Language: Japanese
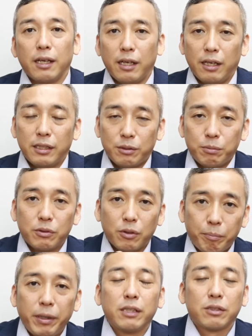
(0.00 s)
え自分
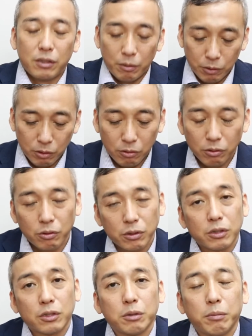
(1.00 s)
のペースで物事を
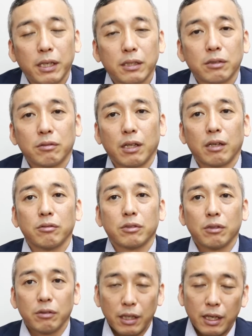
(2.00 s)
進めやすくなるんで
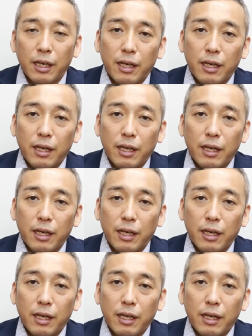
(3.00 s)
すよね、